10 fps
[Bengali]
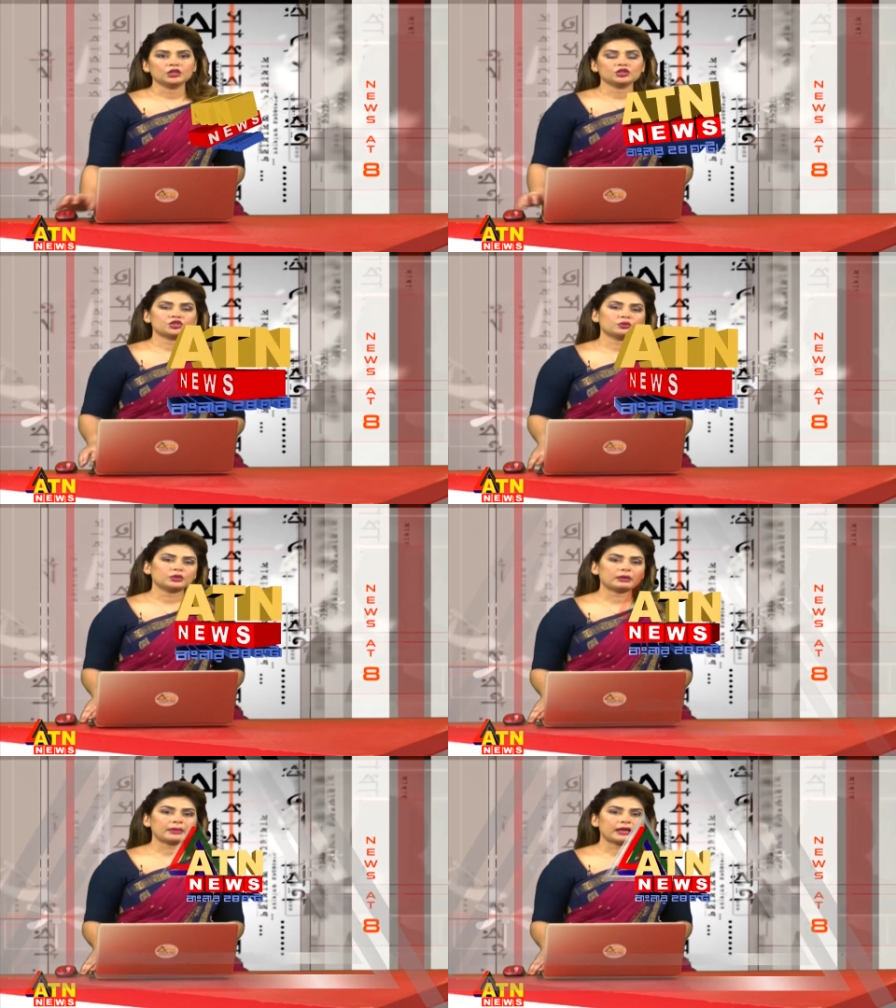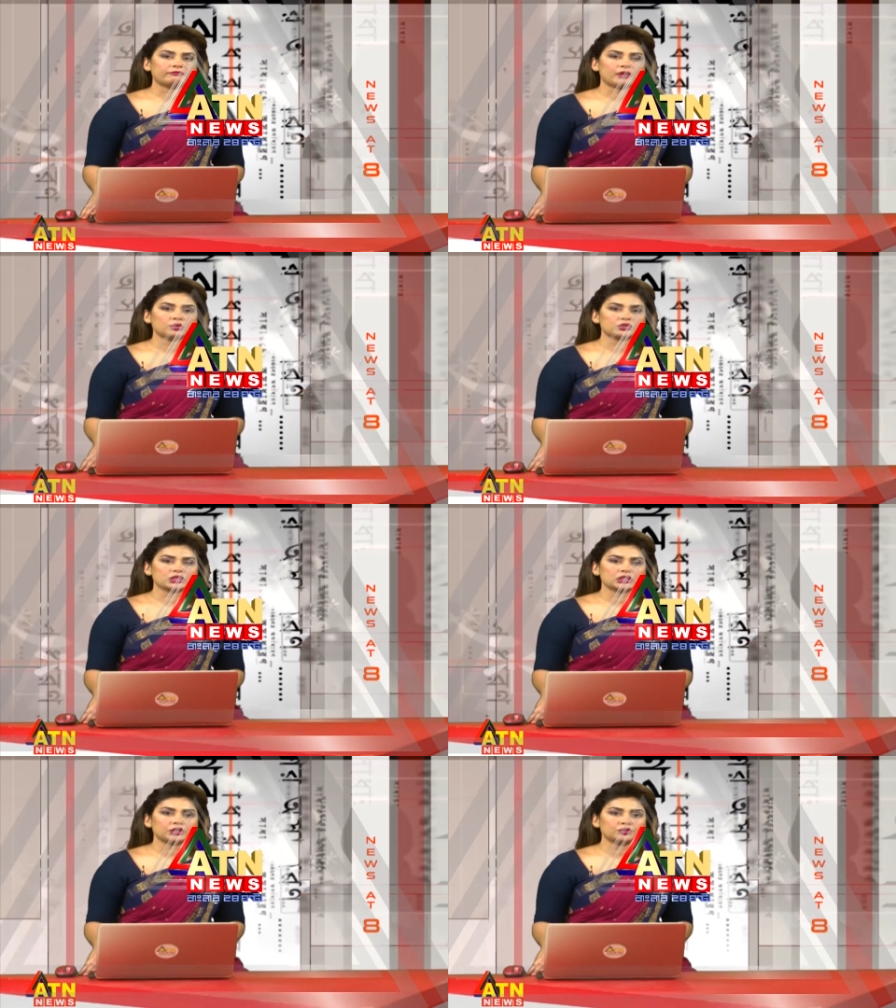যমুনা ব্যাংক
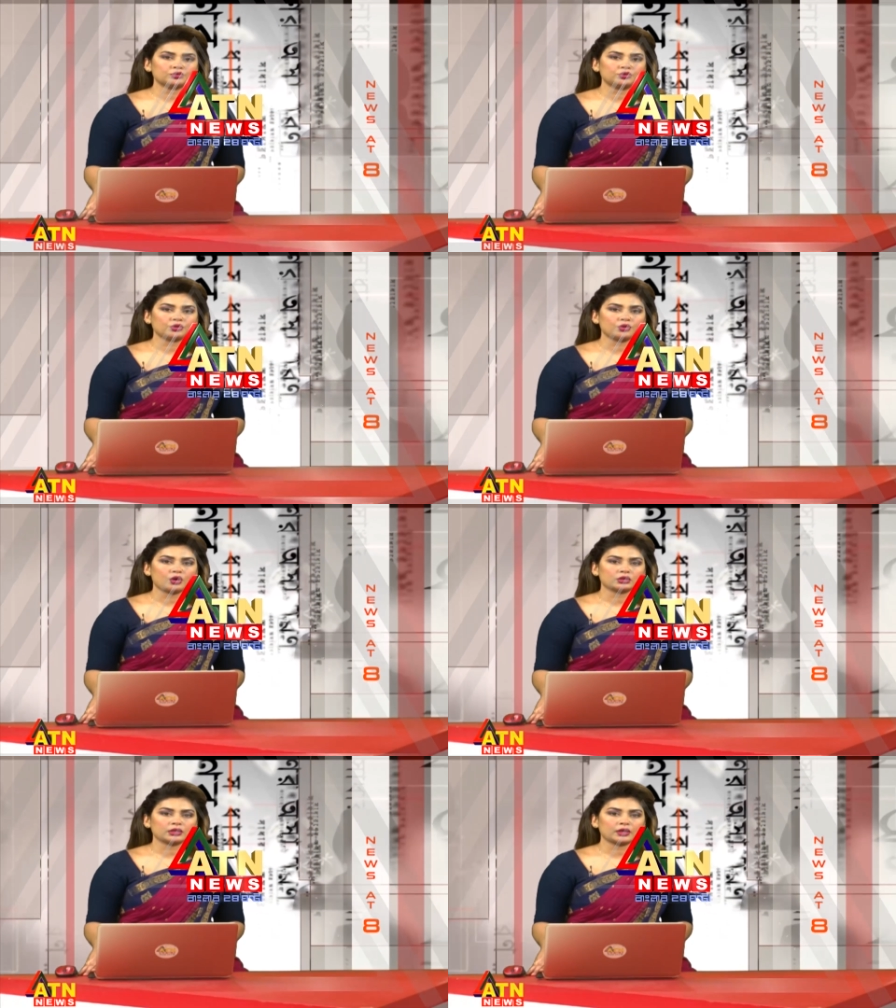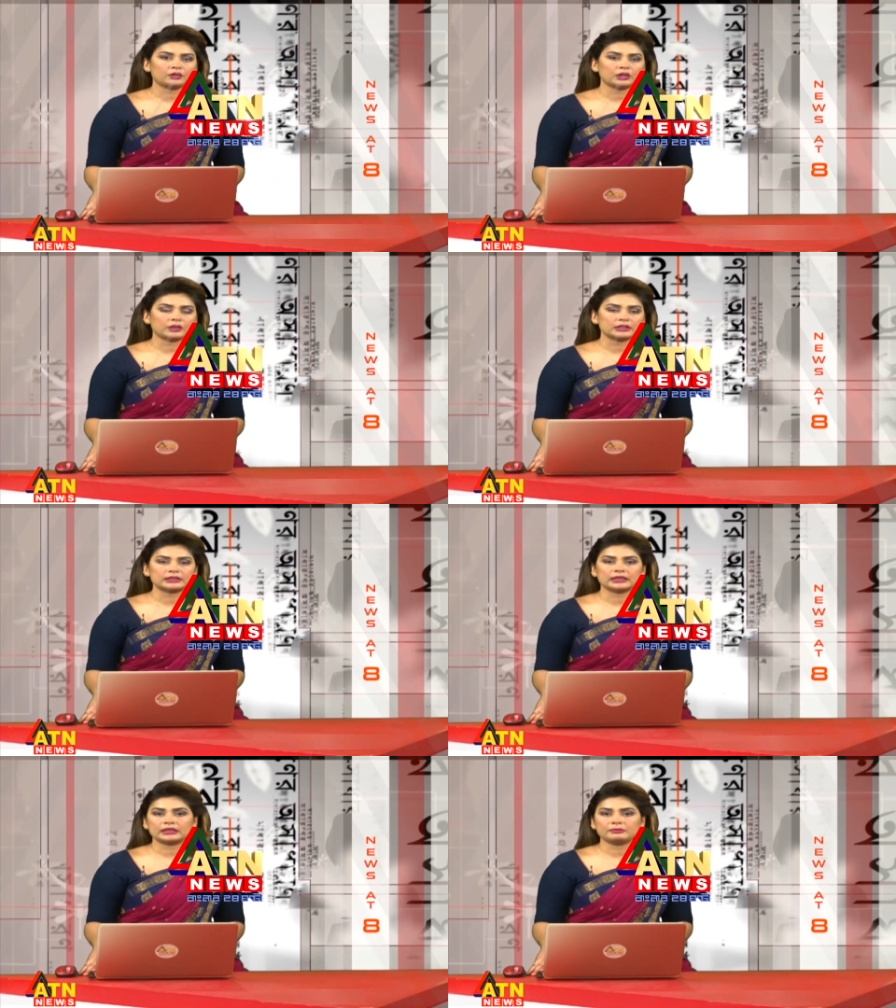ফাউন্ডেশনের উদ্যোগ ও অর্থায়নে
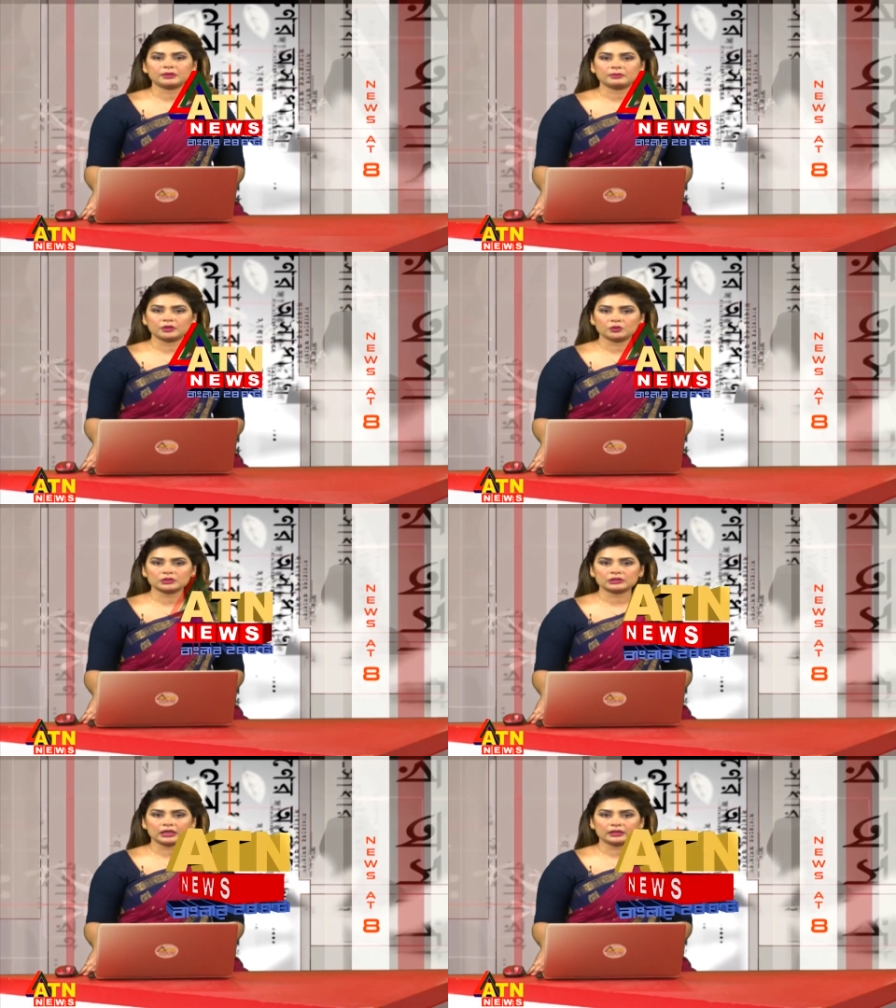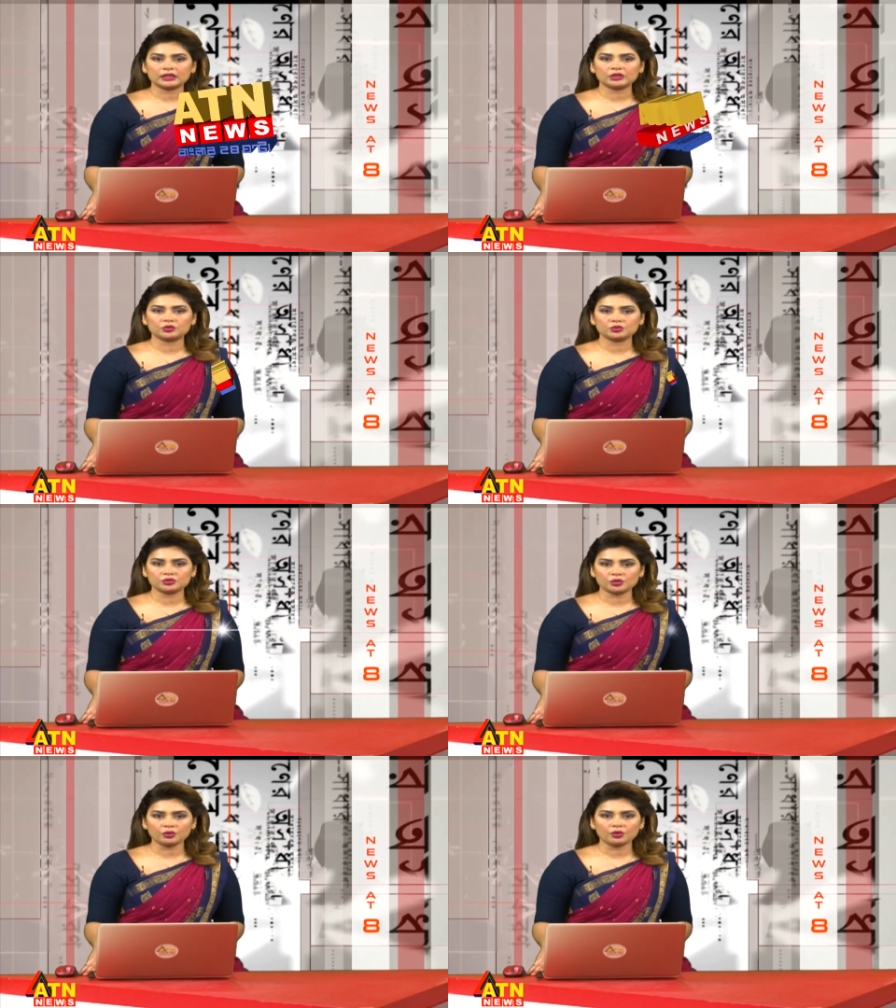রাজধানীর বিভিন্ন স্থানে
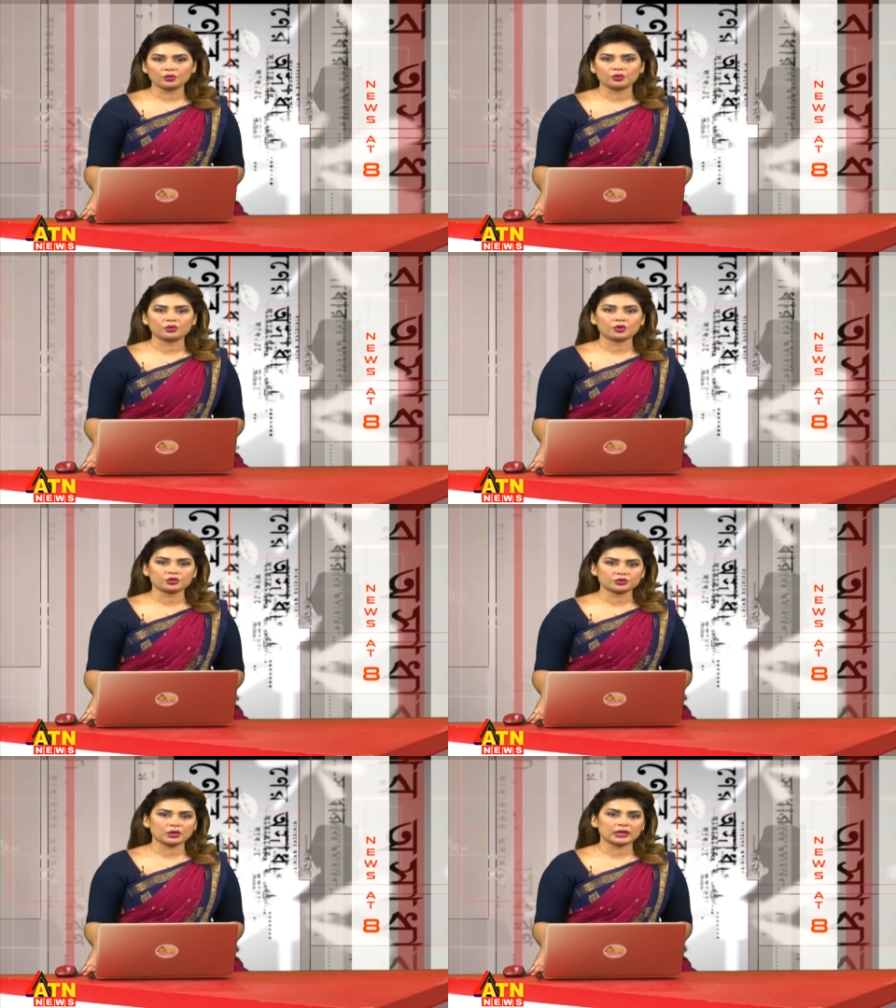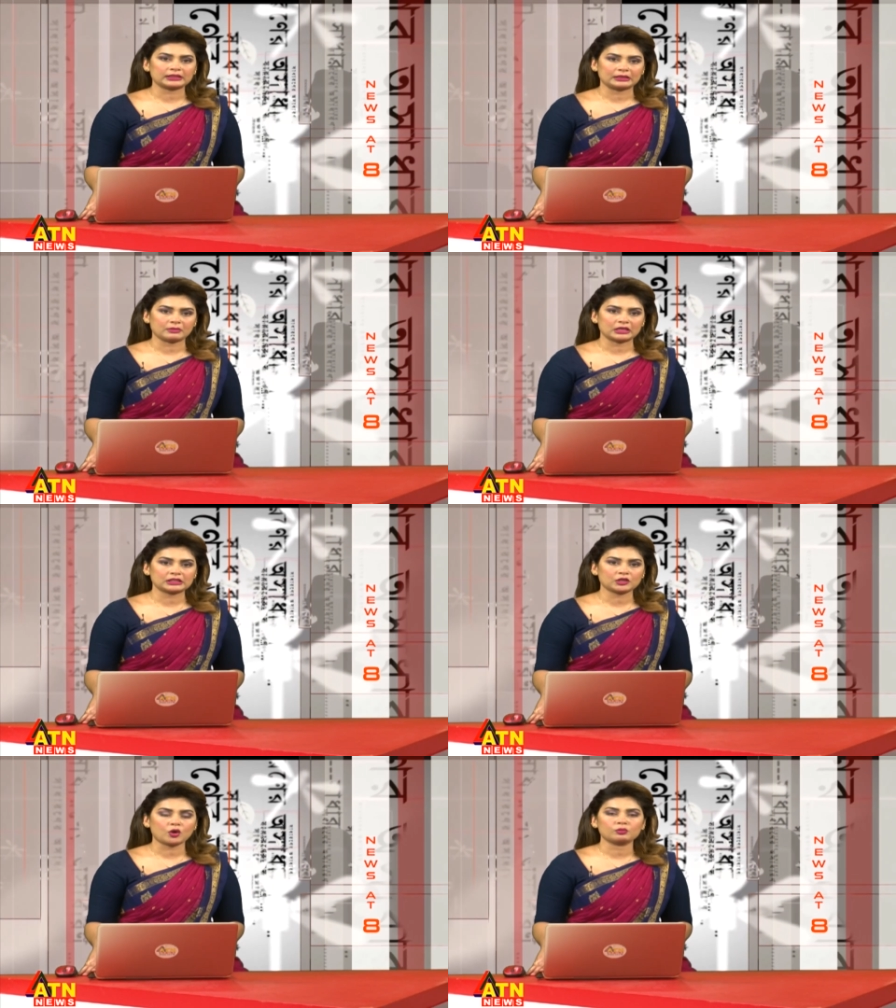দুস্থ ও অসহায়দের
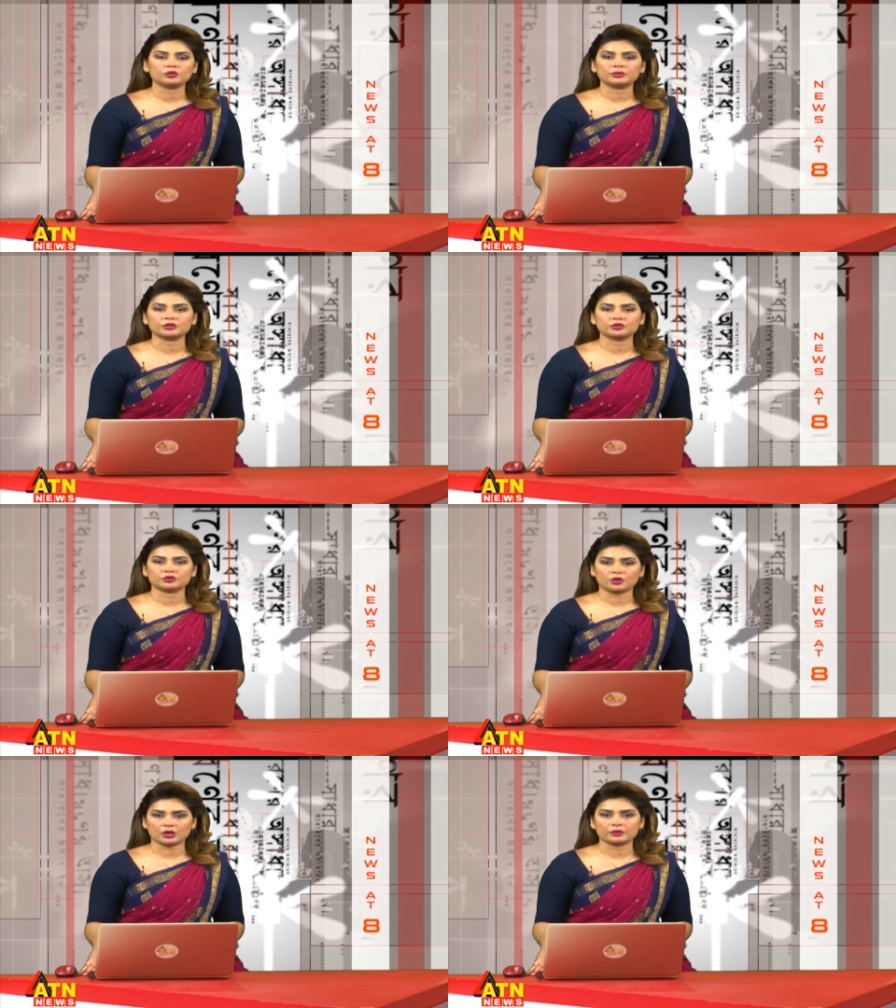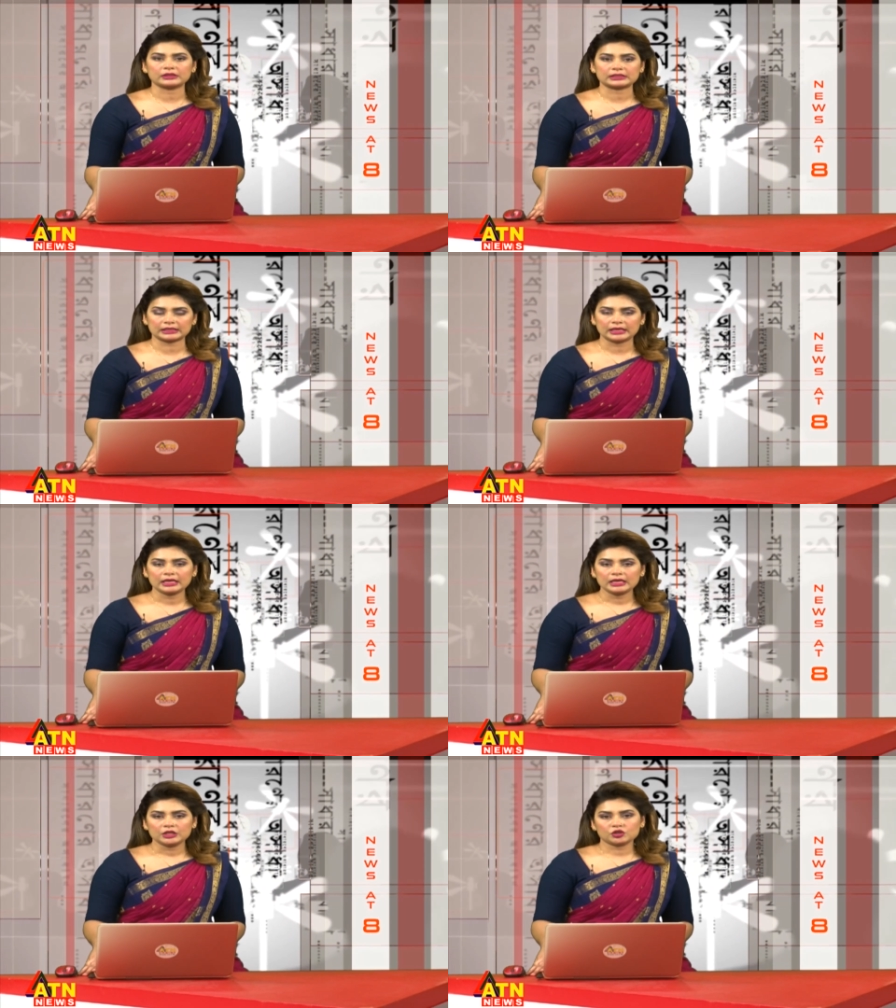মাঝে কম্বল বিতরণ করা হয়েছে
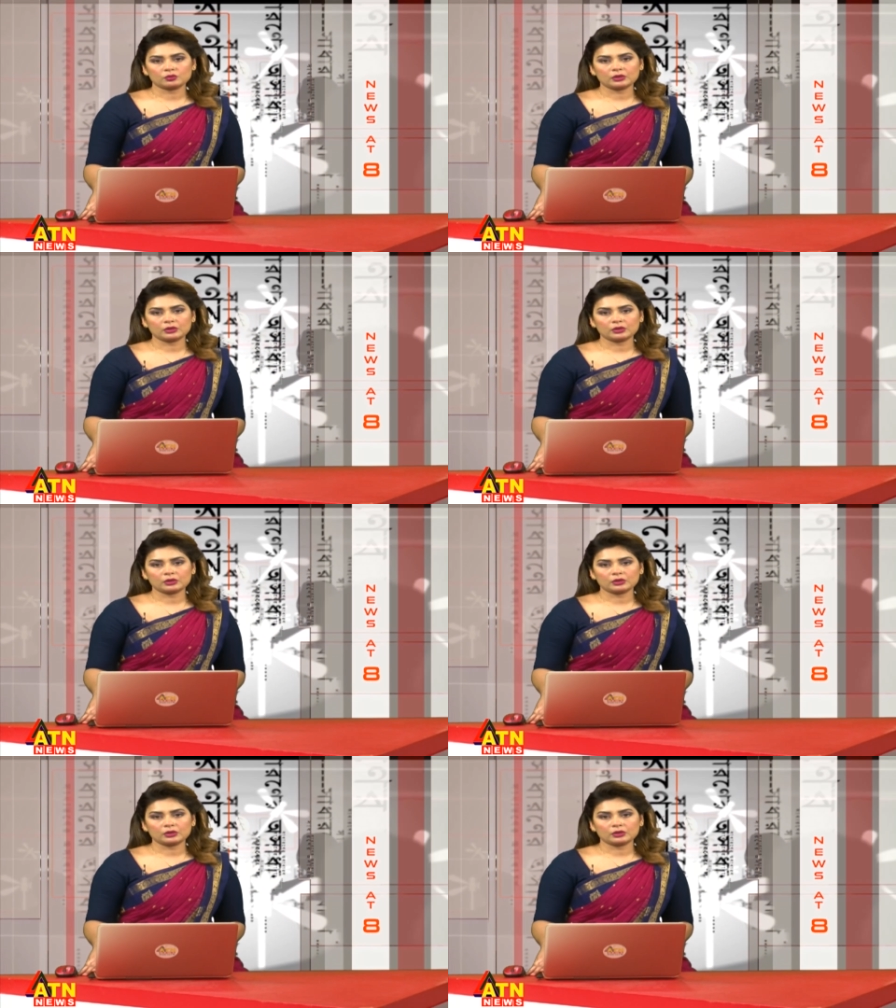যমুনা